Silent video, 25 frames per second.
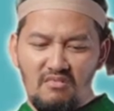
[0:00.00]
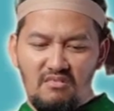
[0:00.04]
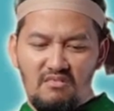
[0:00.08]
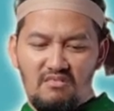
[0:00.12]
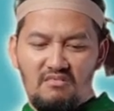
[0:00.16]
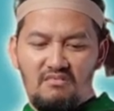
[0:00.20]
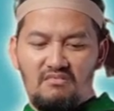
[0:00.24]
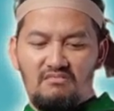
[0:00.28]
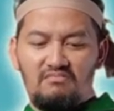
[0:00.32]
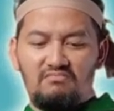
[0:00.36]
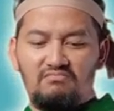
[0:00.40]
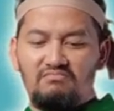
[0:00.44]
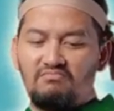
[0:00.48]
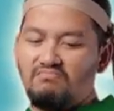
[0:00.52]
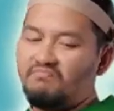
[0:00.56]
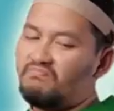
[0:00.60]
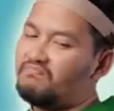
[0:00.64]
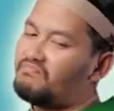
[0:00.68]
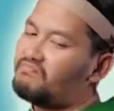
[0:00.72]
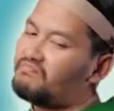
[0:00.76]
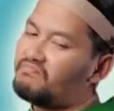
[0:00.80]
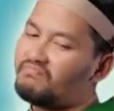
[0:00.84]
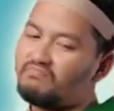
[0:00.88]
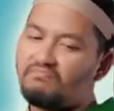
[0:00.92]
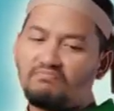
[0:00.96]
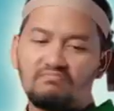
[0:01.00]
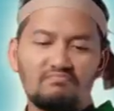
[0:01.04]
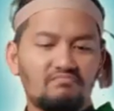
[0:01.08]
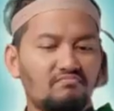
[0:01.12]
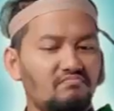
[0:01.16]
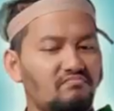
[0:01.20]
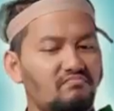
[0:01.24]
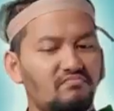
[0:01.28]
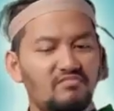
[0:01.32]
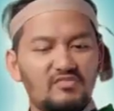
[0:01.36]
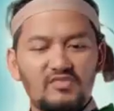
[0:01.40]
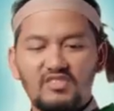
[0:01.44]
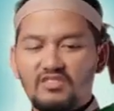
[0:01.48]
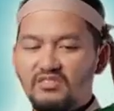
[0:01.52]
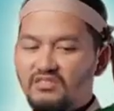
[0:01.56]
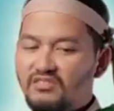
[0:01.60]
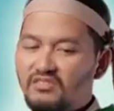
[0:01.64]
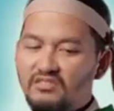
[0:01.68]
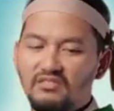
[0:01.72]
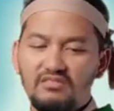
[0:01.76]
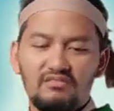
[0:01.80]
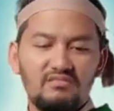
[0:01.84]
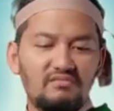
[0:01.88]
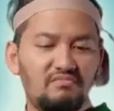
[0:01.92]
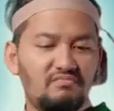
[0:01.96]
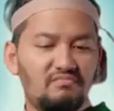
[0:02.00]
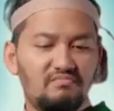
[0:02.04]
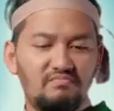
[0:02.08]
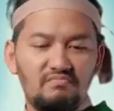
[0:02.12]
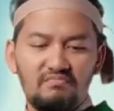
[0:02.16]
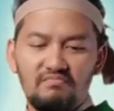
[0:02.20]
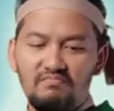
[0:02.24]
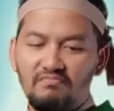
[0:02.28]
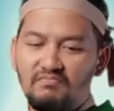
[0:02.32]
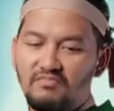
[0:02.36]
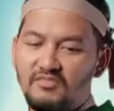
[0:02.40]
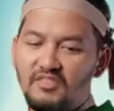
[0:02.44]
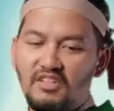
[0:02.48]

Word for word: pun tidak menerima taubatnya.